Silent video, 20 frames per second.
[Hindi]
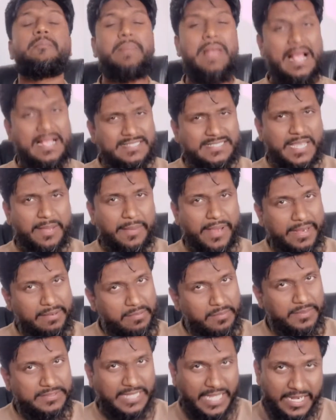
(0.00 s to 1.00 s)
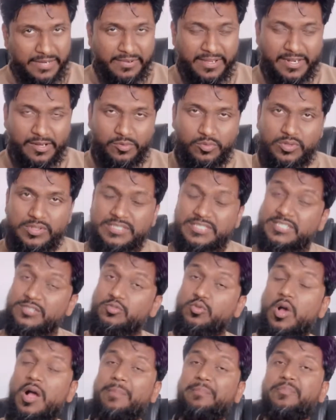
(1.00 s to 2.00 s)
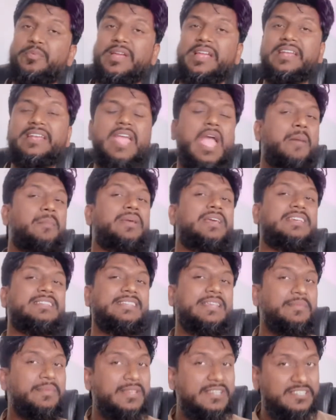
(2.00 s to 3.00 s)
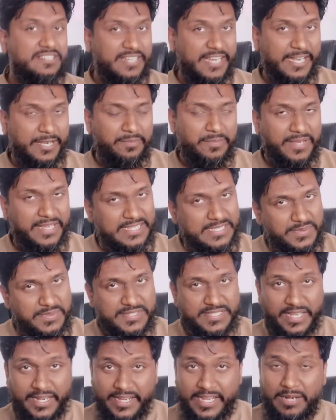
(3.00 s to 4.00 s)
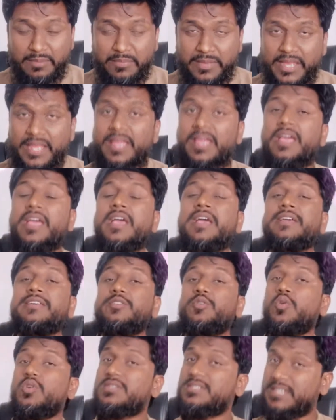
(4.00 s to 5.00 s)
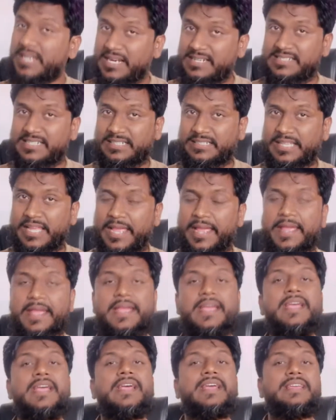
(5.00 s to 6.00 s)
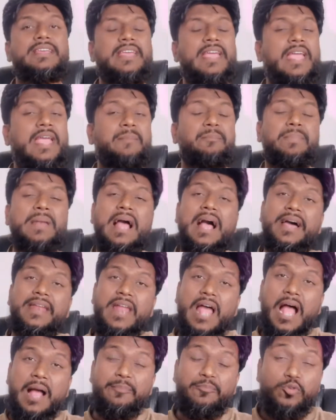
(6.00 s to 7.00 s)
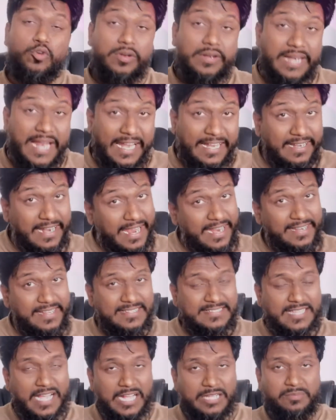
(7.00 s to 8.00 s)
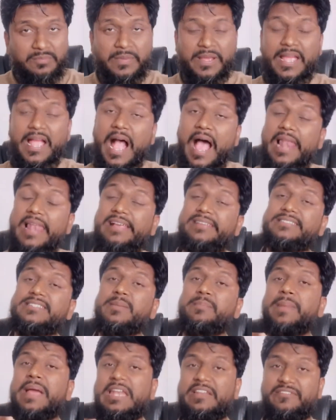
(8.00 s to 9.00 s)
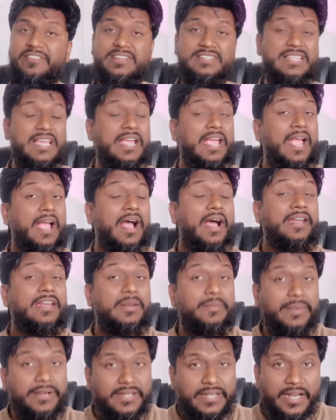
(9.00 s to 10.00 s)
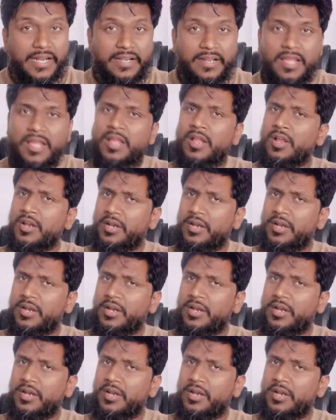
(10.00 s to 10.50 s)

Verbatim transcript: प्लांट्स के बारे में बताने वाला हूं जिसको आप इंडिया में किसी भी स्टेट में किसी भी सर्किल में यूज कर सकते हैं ये प्लान आपको लैंडलाइन के साथ में अलग से बेनिफिट देंगे अनलिमिटेड